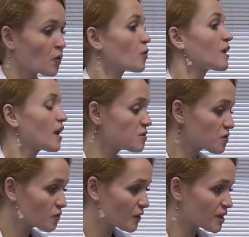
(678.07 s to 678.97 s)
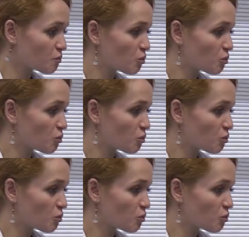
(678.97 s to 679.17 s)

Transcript: Und dann haben sie zu wenig